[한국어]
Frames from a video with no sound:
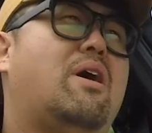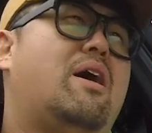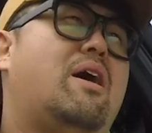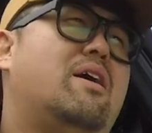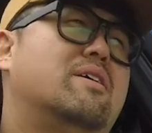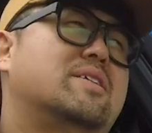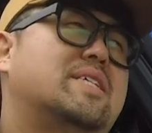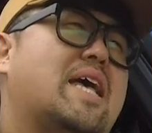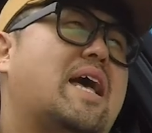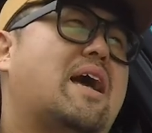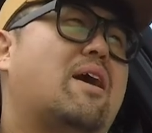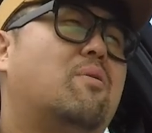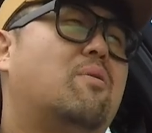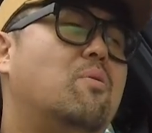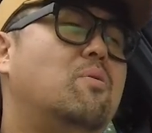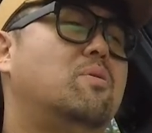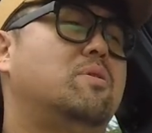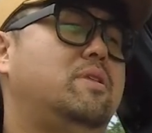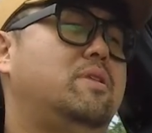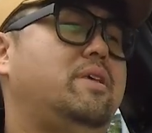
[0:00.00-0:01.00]
아,
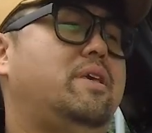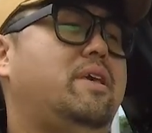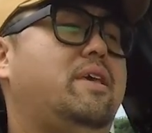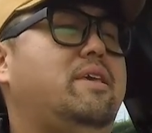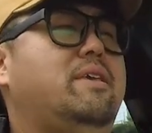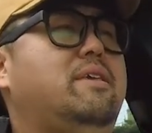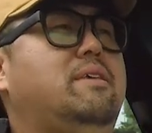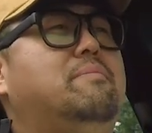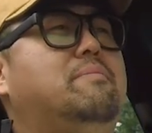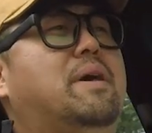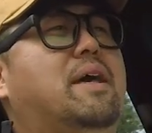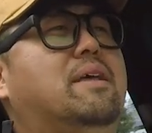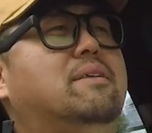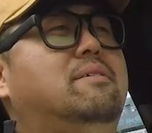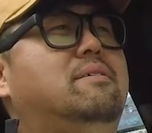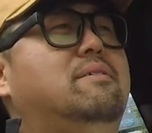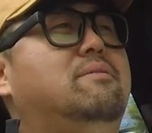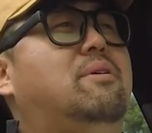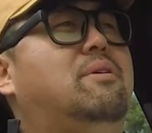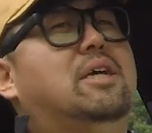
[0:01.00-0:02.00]
사십 디의 이
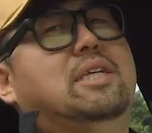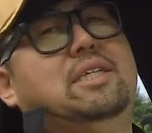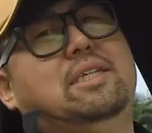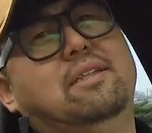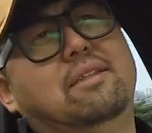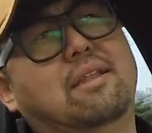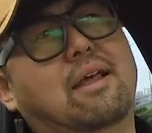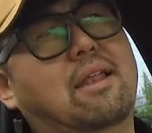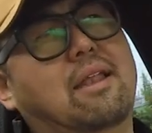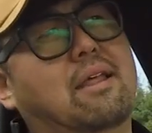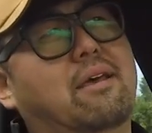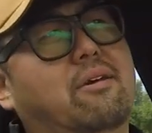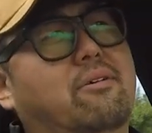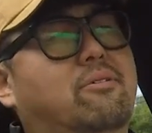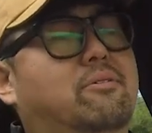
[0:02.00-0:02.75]
맛은 확실히 달라요.